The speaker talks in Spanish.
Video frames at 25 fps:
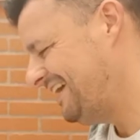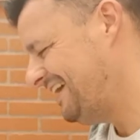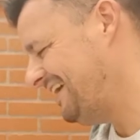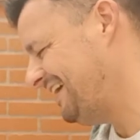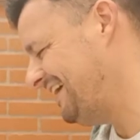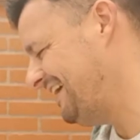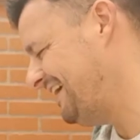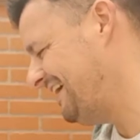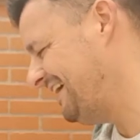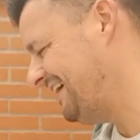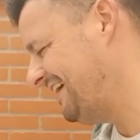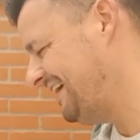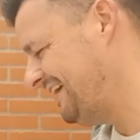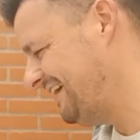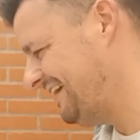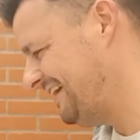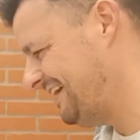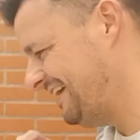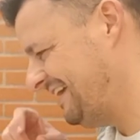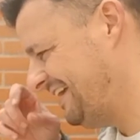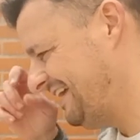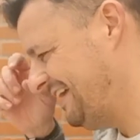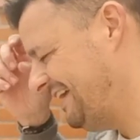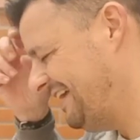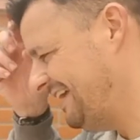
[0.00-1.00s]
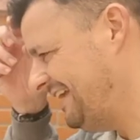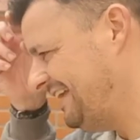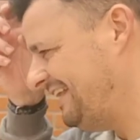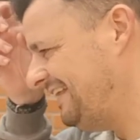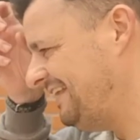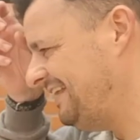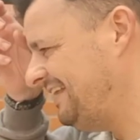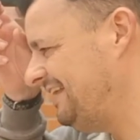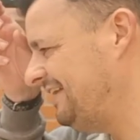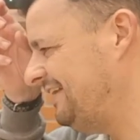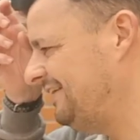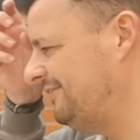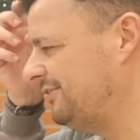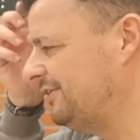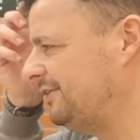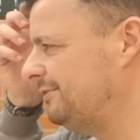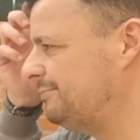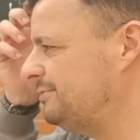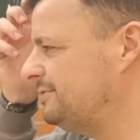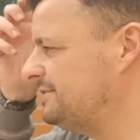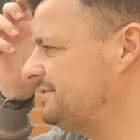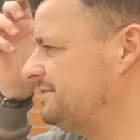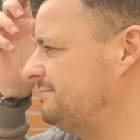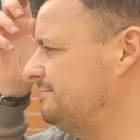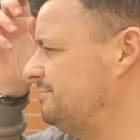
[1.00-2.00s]
Eh, y
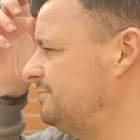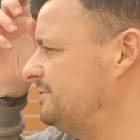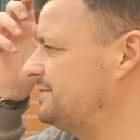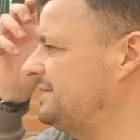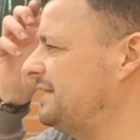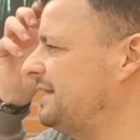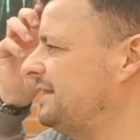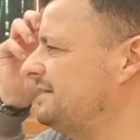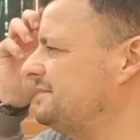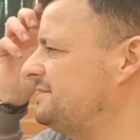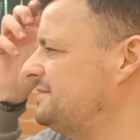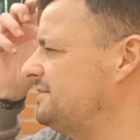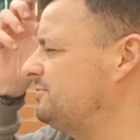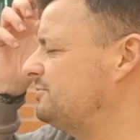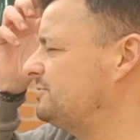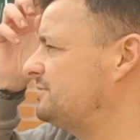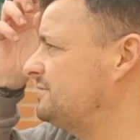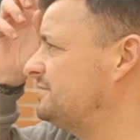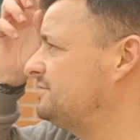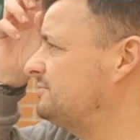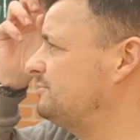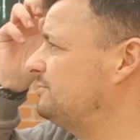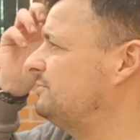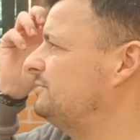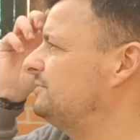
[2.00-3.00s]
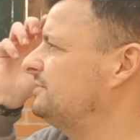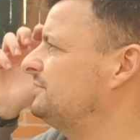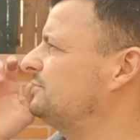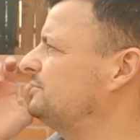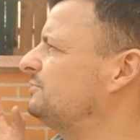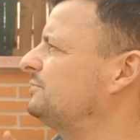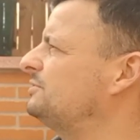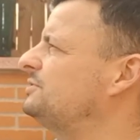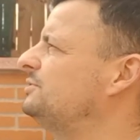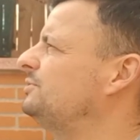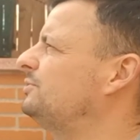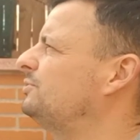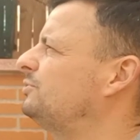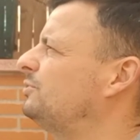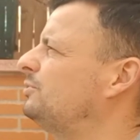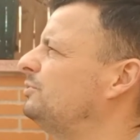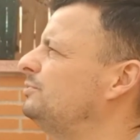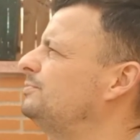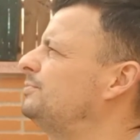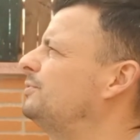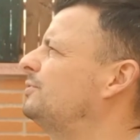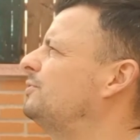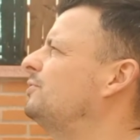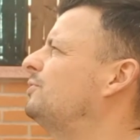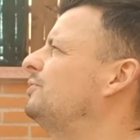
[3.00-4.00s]
bueno, pues, pues nada, chicos, esto, esto ha sido todo
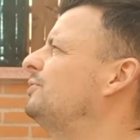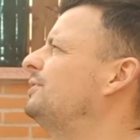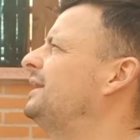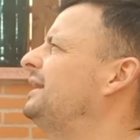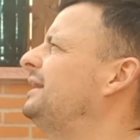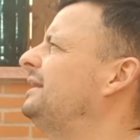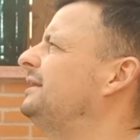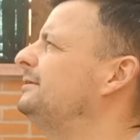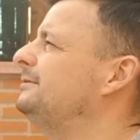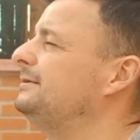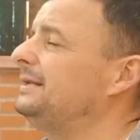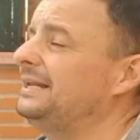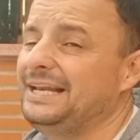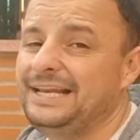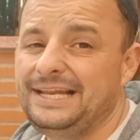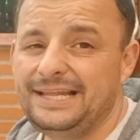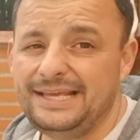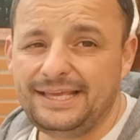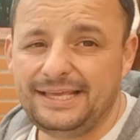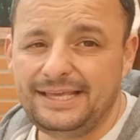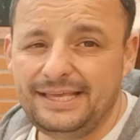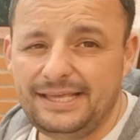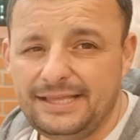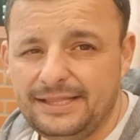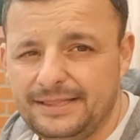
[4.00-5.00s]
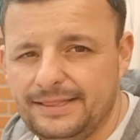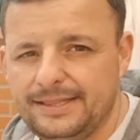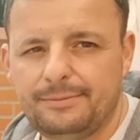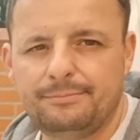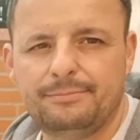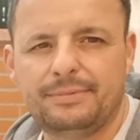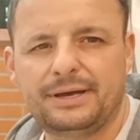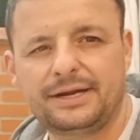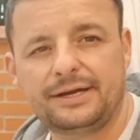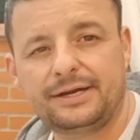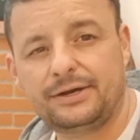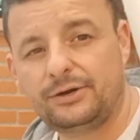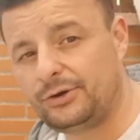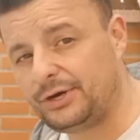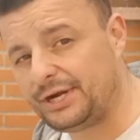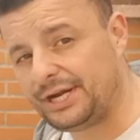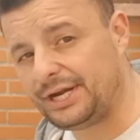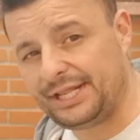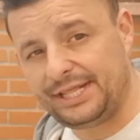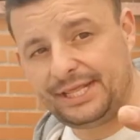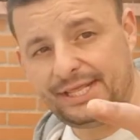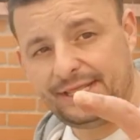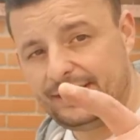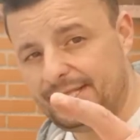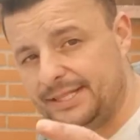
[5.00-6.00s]
un poco con el Ricky Dambar,
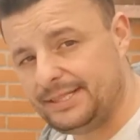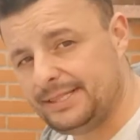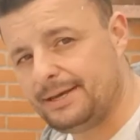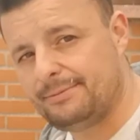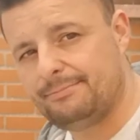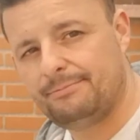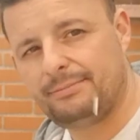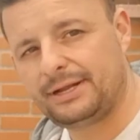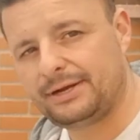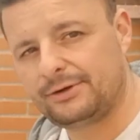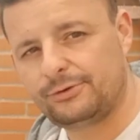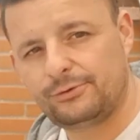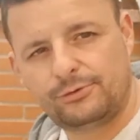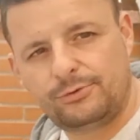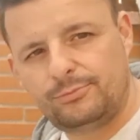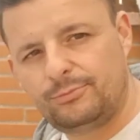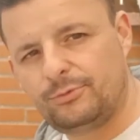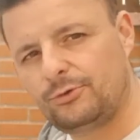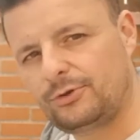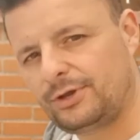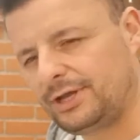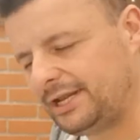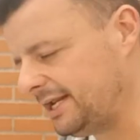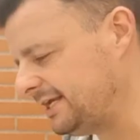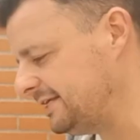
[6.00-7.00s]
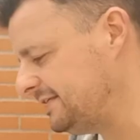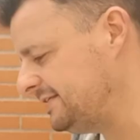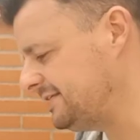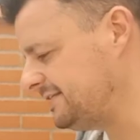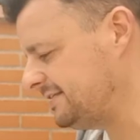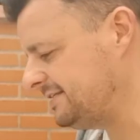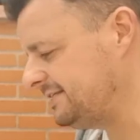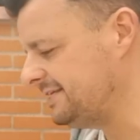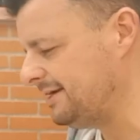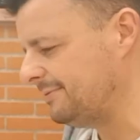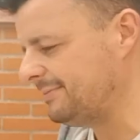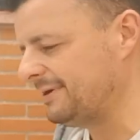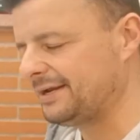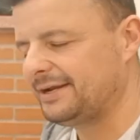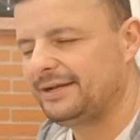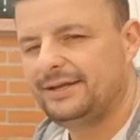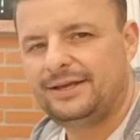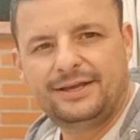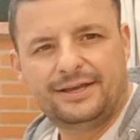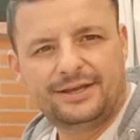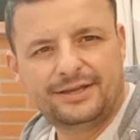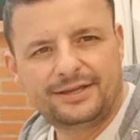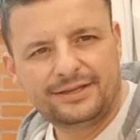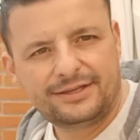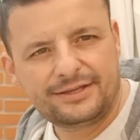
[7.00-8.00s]
Ricky Dambar, o como lo queráis llamar.
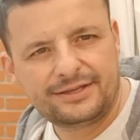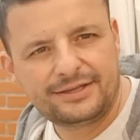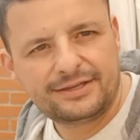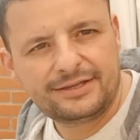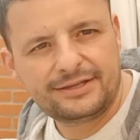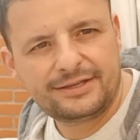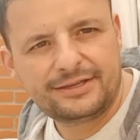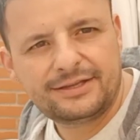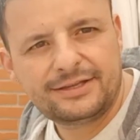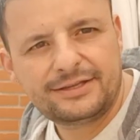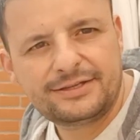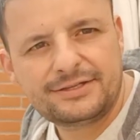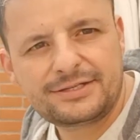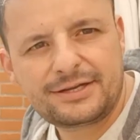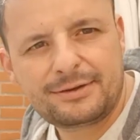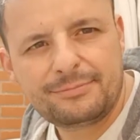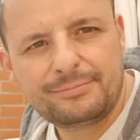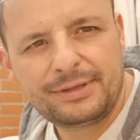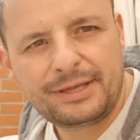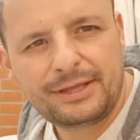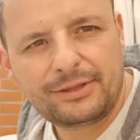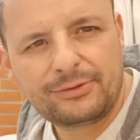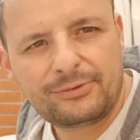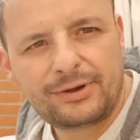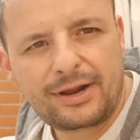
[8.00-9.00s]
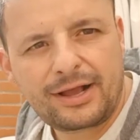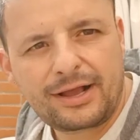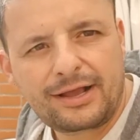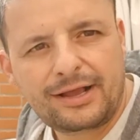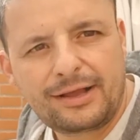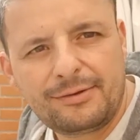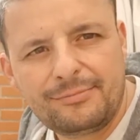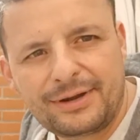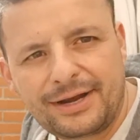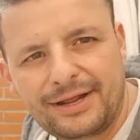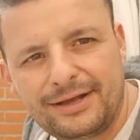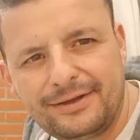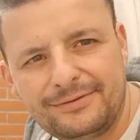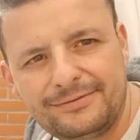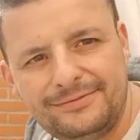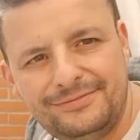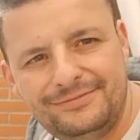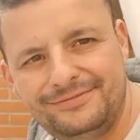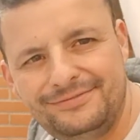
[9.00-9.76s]
Eh, he salpicado la cámara.